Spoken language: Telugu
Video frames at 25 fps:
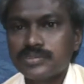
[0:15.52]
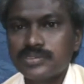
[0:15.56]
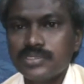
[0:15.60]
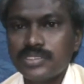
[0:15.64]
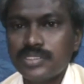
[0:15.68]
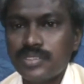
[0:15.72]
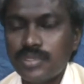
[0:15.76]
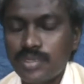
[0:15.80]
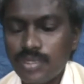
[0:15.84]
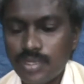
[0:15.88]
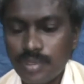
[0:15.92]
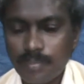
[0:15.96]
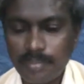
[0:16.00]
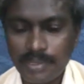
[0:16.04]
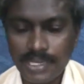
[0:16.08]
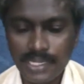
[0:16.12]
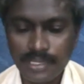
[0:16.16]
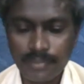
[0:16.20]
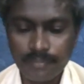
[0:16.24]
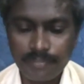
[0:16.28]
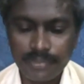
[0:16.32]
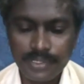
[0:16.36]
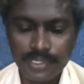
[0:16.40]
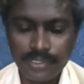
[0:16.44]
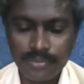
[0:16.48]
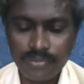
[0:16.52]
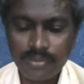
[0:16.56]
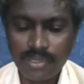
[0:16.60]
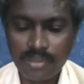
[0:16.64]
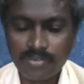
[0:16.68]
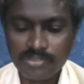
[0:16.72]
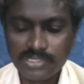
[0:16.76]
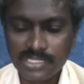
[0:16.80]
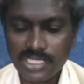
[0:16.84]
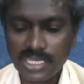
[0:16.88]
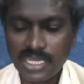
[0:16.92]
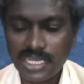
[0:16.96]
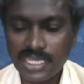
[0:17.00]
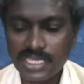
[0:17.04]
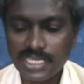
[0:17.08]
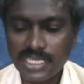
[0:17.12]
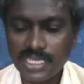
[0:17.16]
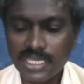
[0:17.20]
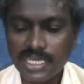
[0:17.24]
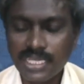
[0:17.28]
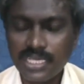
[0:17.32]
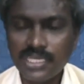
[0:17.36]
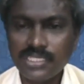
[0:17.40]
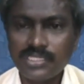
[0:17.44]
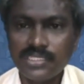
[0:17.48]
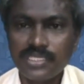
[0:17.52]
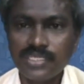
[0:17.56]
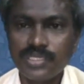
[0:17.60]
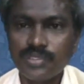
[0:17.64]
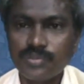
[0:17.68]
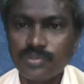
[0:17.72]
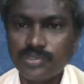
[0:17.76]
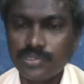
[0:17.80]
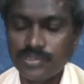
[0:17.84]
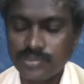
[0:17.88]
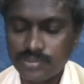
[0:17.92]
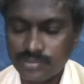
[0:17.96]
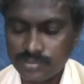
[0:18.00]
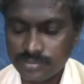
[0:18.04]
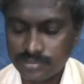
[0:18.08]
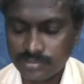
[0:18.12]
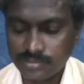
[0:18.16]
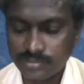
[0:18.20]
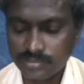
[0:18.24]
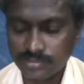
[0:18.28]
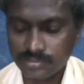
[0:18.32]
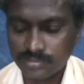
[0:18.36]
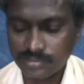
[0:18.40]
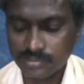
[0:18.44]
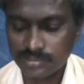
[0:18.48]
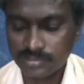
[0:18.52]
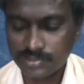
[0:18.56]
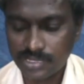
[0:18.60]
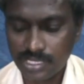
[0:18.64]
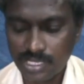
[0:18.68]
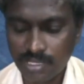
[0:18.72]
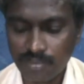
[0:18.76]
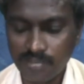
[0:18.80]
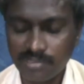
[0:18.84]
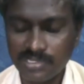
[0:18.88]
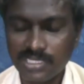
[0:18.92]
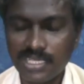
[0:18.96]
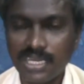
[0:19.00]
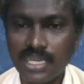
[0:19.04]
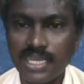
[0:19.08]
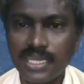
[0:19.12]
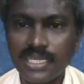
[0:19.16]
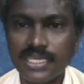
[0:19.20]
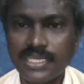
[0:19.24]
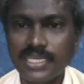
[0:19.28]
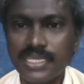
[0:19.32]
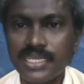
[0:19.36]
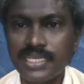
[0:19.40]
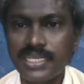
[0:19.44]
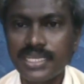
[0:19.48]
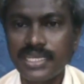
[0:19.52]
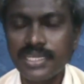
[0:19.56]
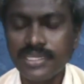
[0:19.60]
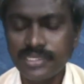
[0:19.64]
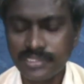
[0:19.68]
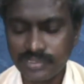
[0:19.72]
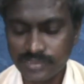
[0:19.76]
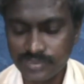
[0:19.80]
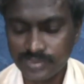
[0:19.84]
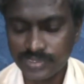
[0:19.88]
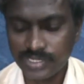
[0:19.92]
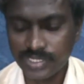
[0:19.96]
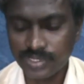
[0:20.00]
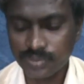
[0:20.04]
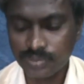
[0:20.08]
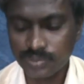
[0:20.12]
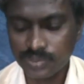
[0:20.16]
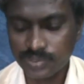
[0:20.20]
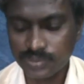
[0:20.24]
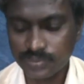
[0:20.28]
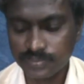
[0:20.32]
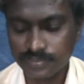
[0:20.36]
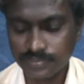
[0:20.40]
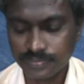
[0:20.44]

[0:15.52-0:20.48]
ఈ రెండవ పాఠం పేరు అవసరాలకేనా దేవుడు అవసరాలకేనా దేవుడు